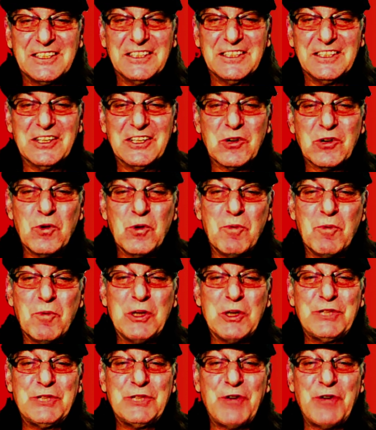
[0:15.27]
Com
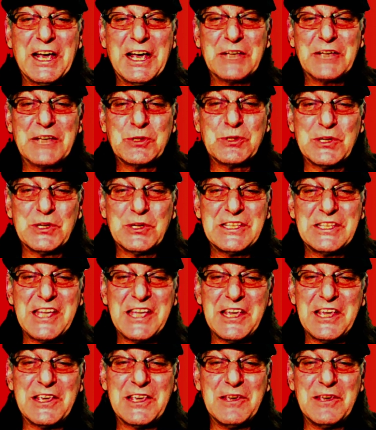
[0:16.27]
modificações na
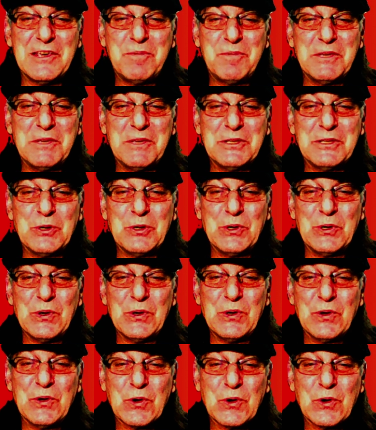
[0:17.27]
equipe
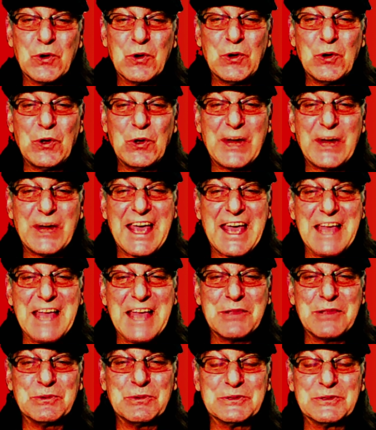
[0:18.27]
do Colorado.
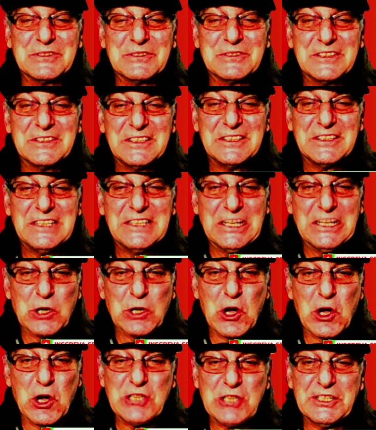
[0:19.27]

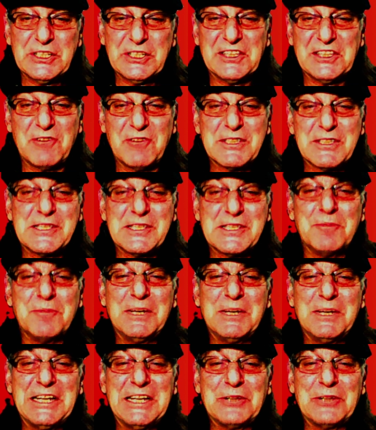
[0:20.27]
Roger teve a
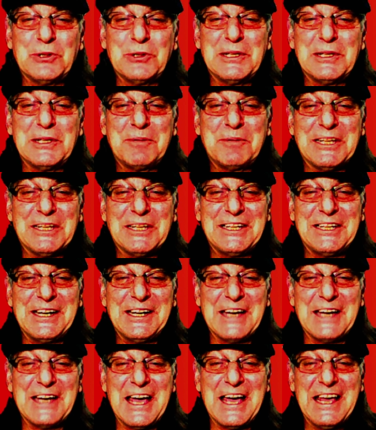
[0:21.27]
semana toda para
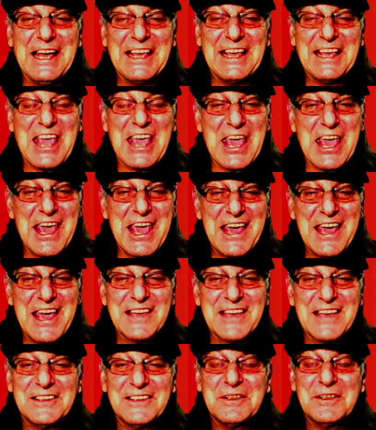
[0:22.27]
treinar
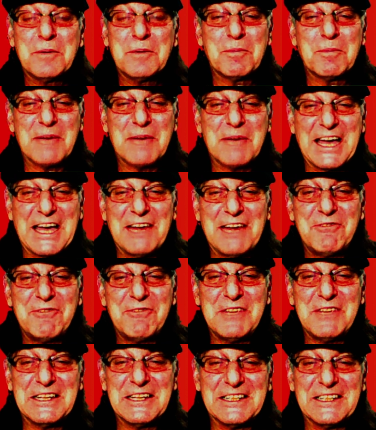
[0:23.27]
e,
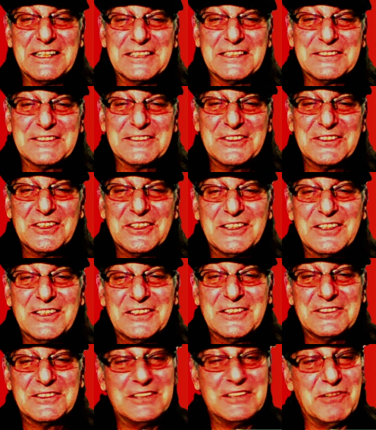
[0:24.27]
maravilha,
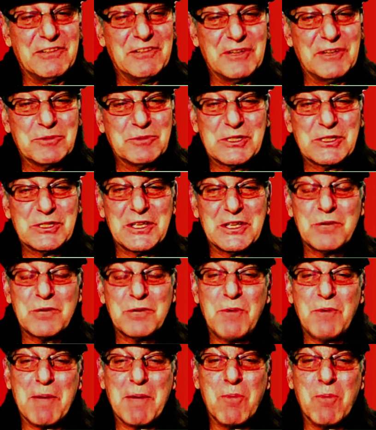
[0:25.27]
devemos ter
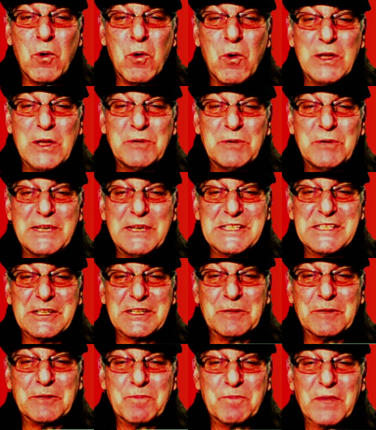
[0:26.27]
uma boa atuação.
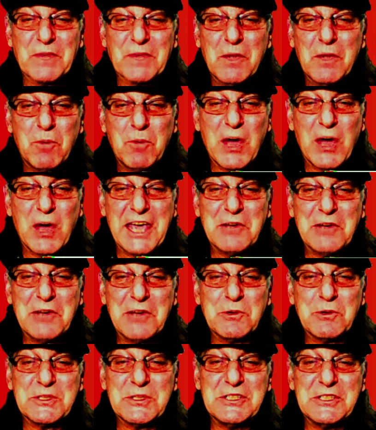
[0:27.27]
Porré,
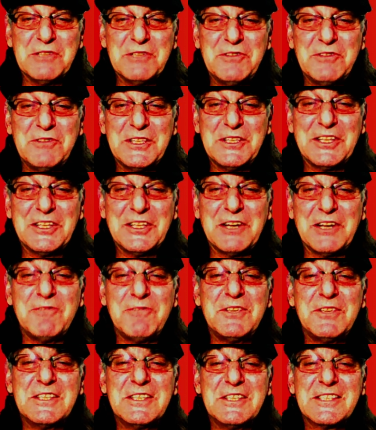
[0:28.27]
inclusive, em
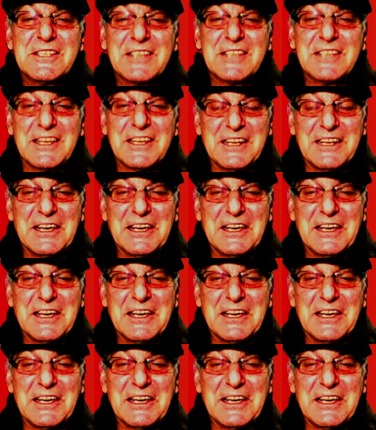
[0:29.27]
entrevista né,